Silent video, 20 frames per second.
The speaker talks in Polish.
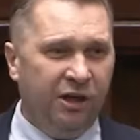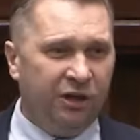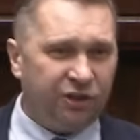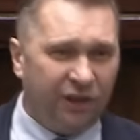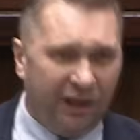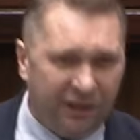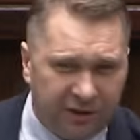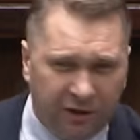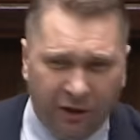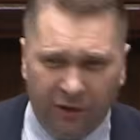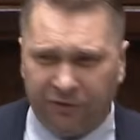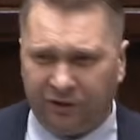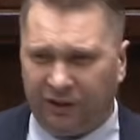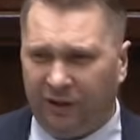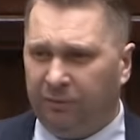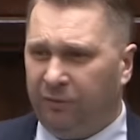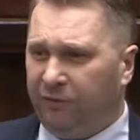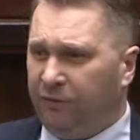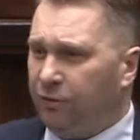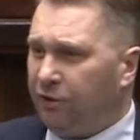
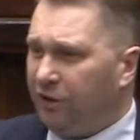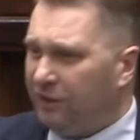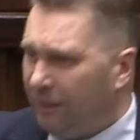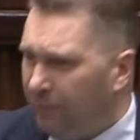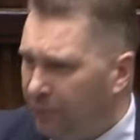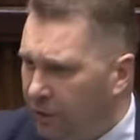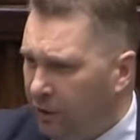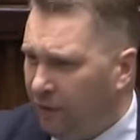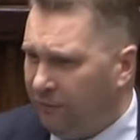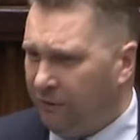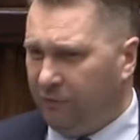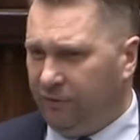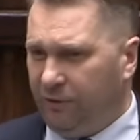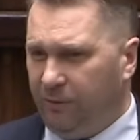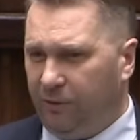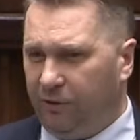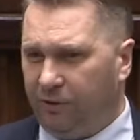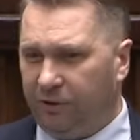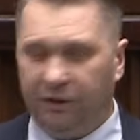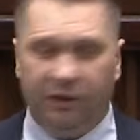Trzaskowski mówił, że zablokował
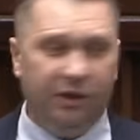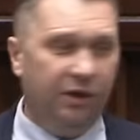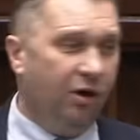wybory.